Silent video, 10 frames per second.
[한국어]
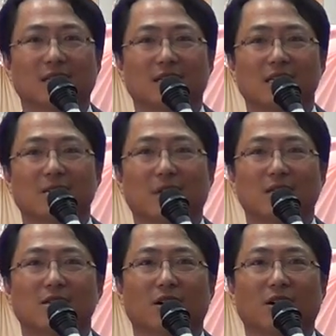
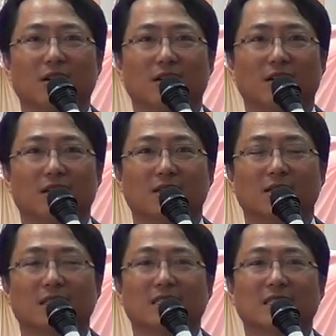21절
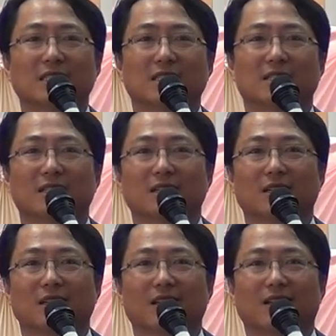의인은
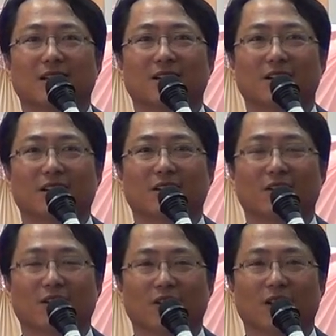
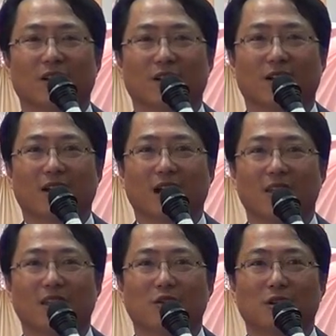예,
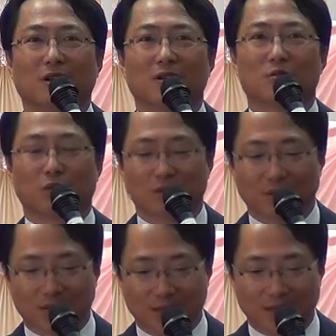안 나오니까 좀 모르. 뭐,
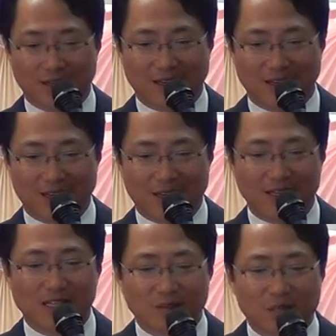아,
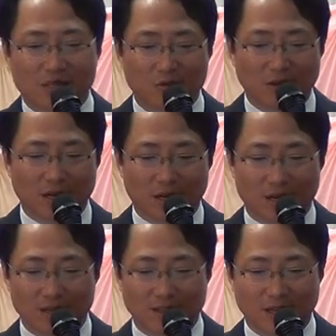21절 우리가
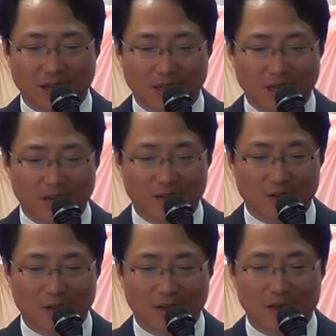안,
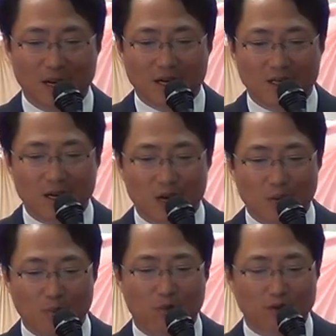읽었나요? 은혜를
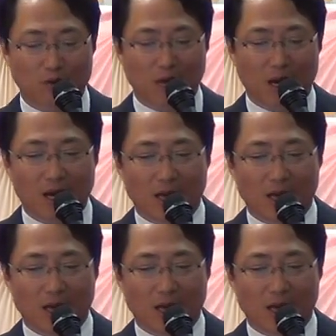베푸는 거다.